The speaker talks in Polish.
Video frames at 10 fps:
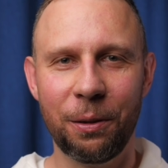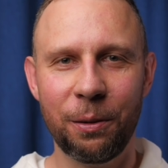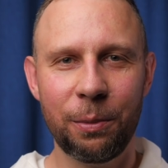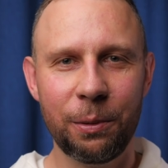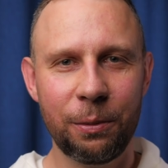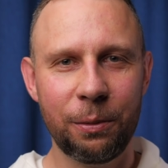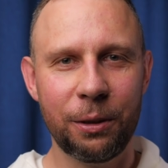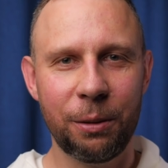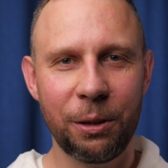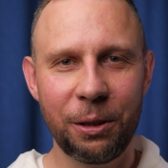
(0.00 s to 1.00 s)
on był
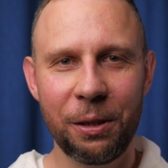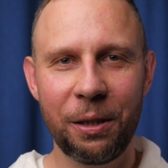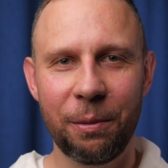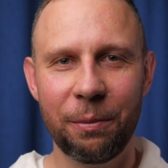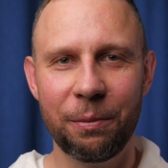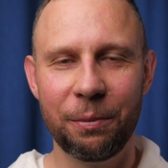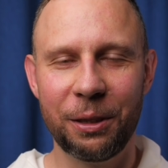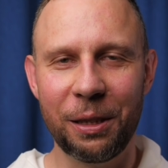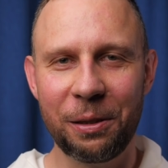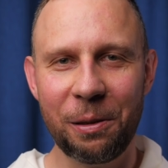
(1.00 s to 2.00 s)
rzemieślnikiem,
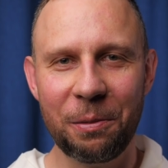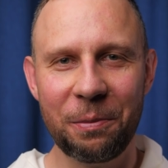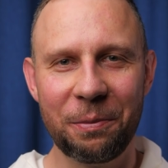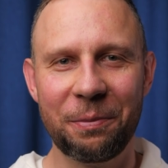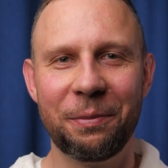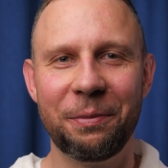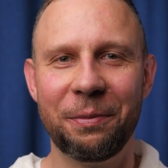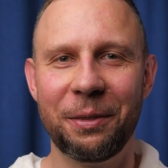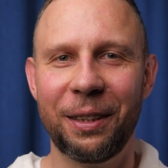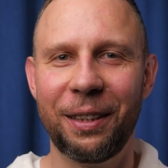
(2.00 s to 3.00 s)
cieślą,
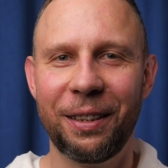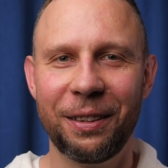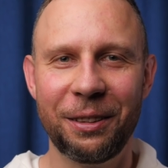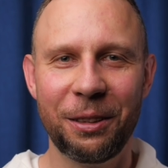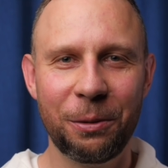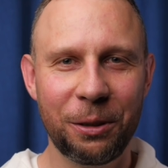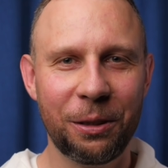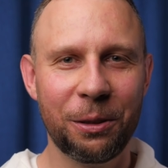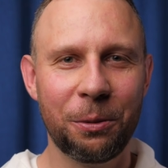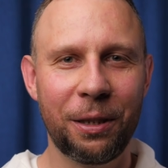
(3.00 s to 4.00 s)
a ci, którzy
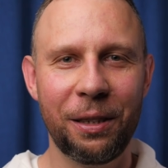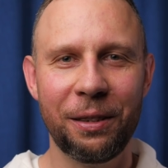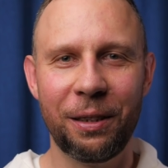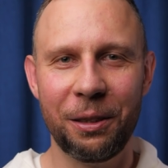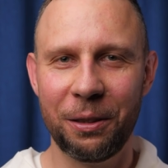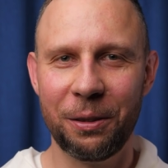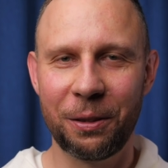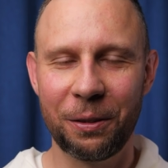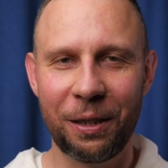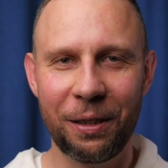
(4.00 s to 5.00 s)
go słuchali, znali się
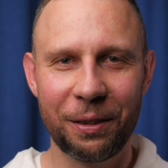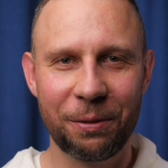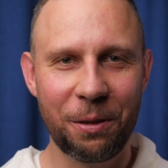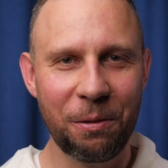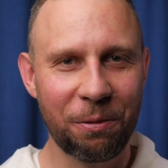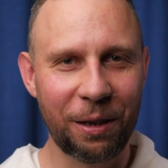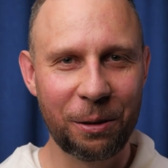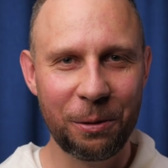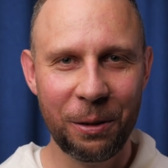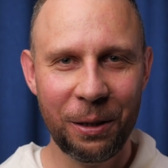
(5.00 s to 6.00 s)
doskonale na swoim
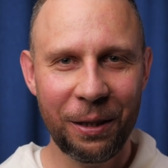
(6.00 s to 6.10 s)
fachu.